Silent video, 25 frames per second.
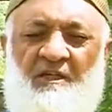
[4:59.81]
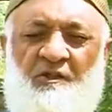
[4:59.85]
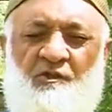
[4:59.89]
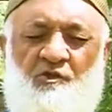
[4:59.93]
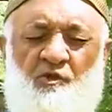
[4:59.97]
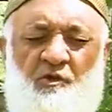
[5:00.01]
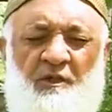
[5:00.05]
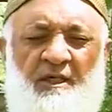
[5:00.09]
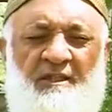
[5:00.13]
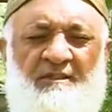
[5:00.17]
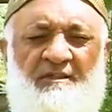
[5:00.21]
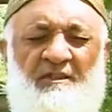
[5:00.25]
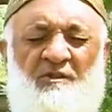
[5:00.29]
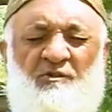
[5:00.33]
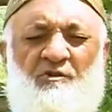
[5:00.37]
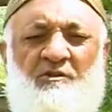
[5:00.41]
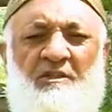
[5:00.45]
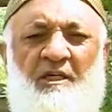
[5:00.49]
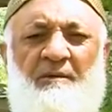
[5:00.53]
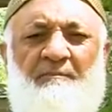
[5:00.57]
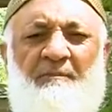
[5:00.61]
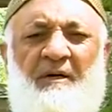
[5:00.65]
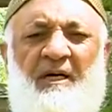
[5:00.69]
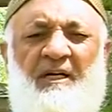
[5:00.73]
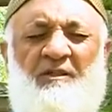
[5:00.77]
चुनाचे
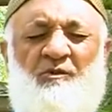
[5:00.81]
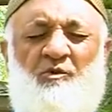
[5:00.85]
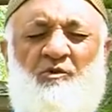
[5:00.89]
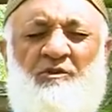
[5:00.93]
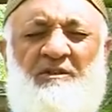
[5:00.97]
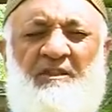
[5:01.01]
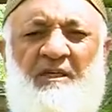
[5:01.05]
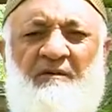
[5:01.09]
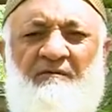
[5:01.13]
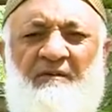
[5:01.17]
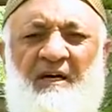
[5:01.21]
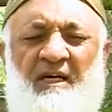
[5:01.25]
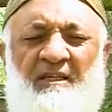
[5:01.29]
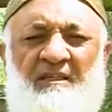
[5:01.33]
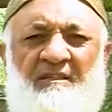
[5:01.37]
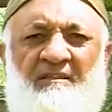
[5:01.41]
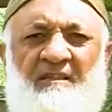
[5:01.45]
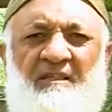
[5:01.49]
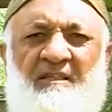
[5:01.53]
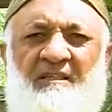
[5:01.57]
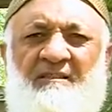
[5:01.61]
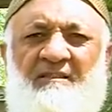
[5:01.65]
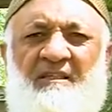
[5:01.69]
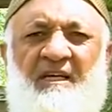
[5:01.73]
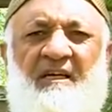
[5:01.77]
उसके बाद उसके वालद
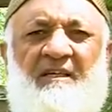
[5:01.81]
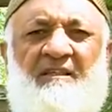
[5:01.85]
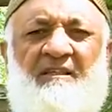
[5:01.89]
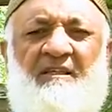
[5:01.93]
ने तय